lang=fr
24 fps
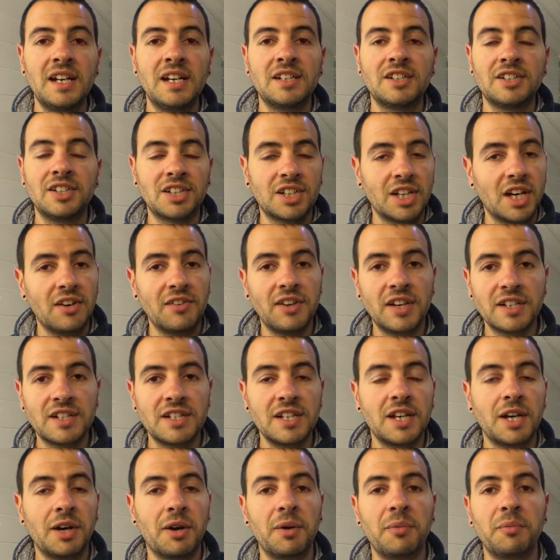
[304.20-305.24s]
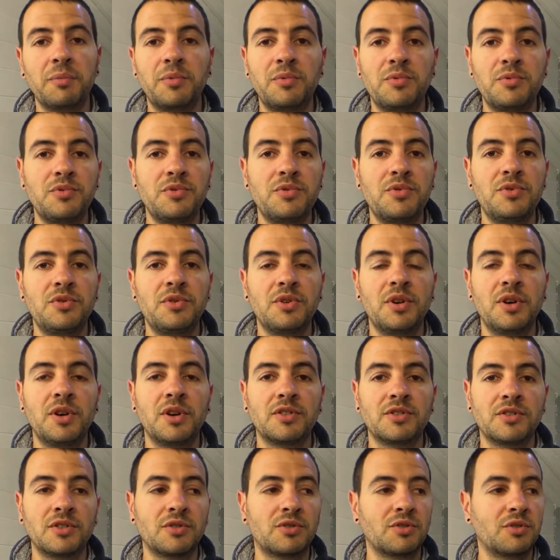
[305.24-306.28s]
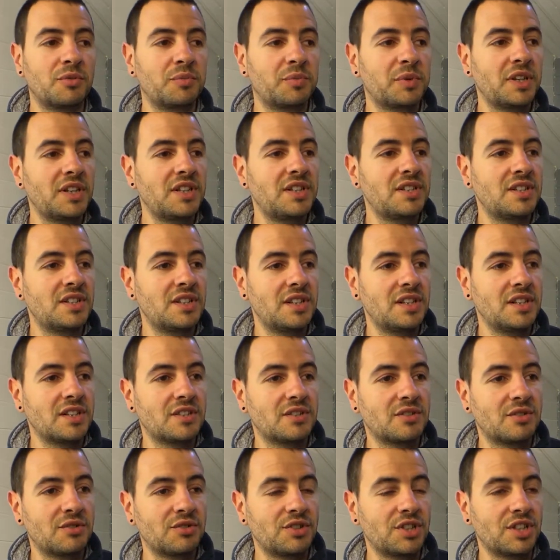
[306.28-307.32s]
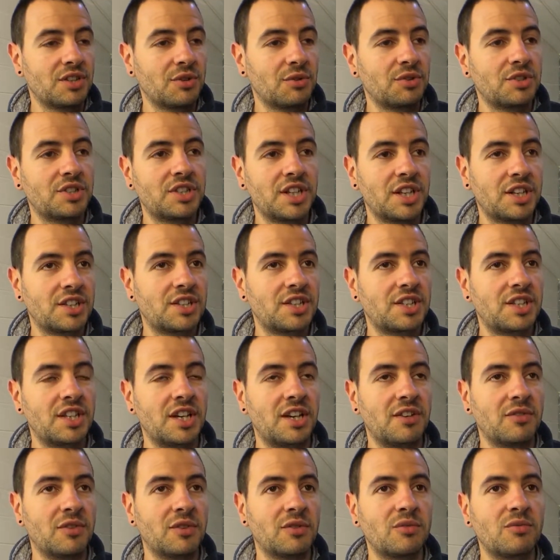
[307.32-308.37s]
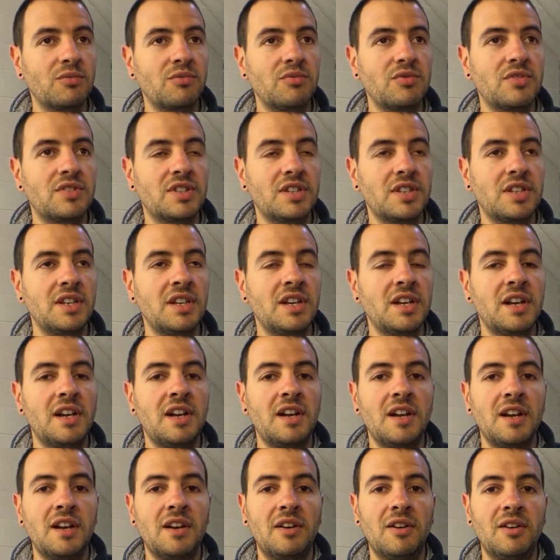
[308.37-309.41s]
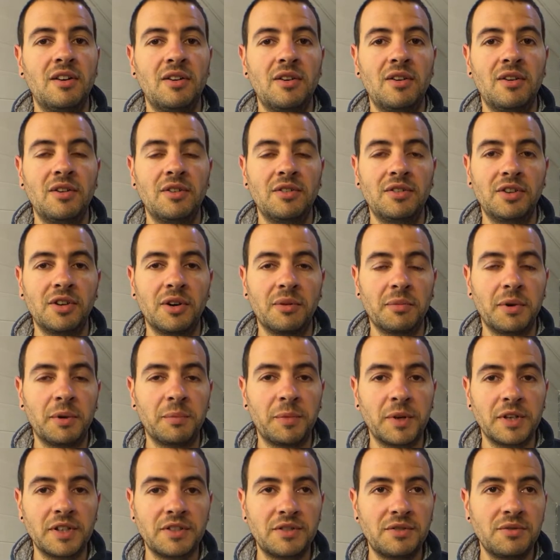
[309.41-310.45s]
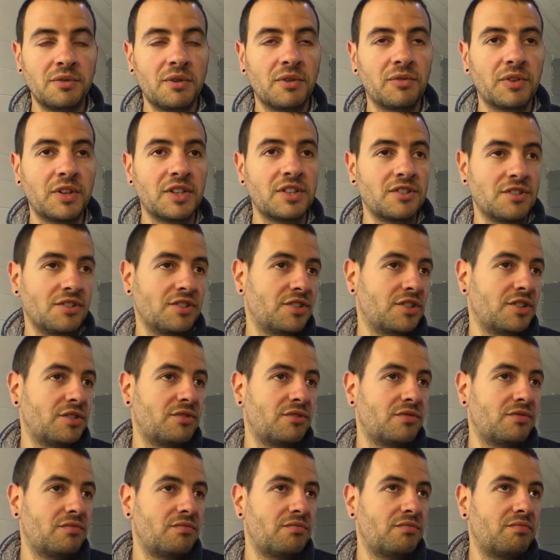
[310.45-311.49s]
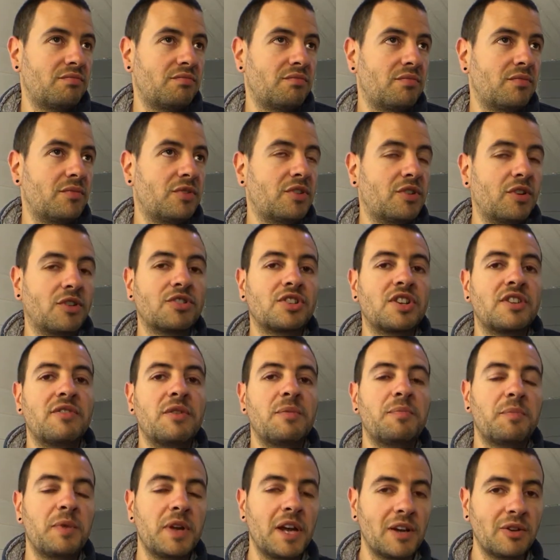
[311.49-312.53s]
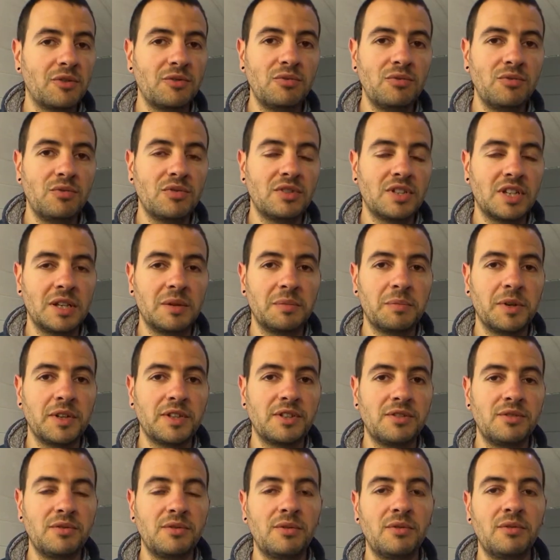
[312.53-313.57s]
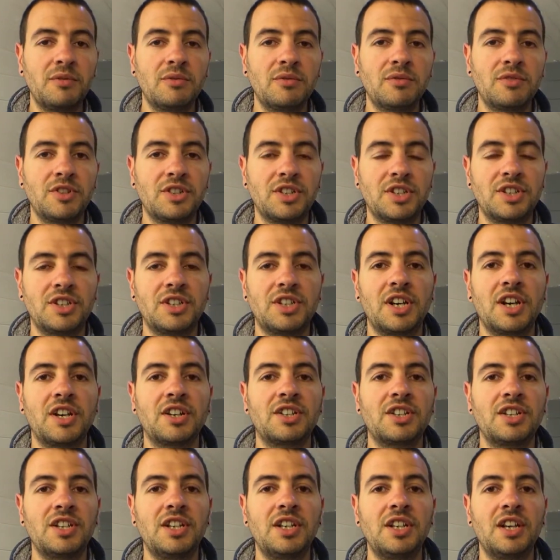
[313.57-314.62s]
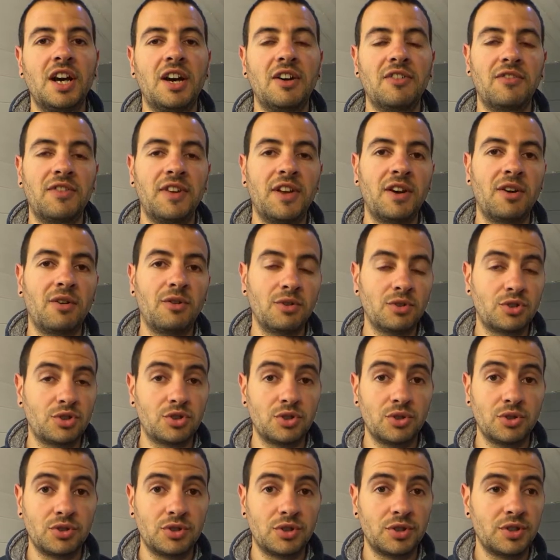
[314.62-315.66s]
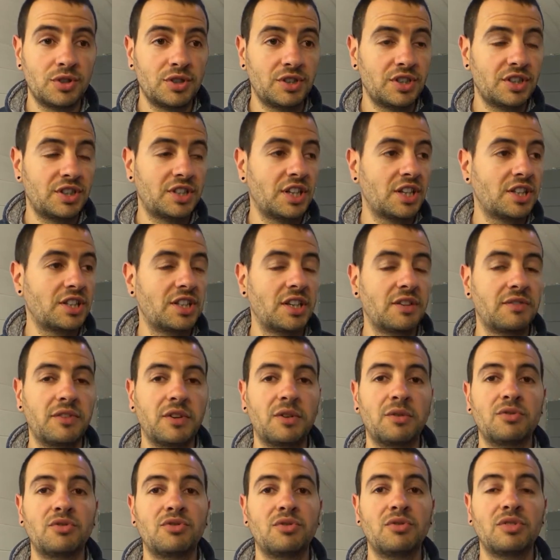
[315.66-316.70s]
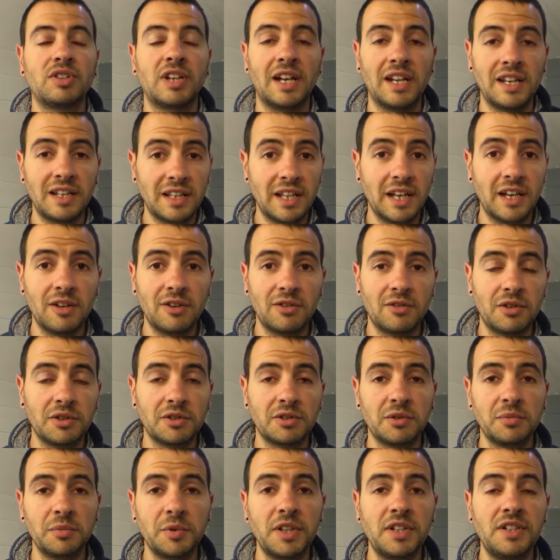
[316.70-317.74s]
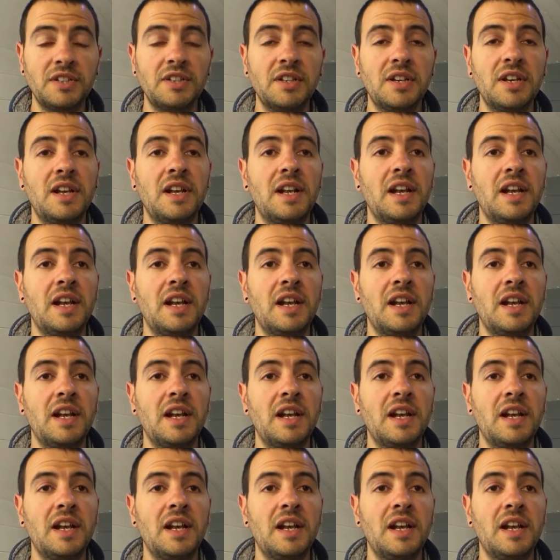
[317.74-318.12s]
là, j'ai traversé quand même plusieurs entreprises et ce que j'ai recherché avant tout, c'est euh, dans ma passion, en fait, quand j'avais perdu cette passion, j'ai cherché à faire autre chose. J'ai cherché à faire autre chose à l'intérieur de l'entreprise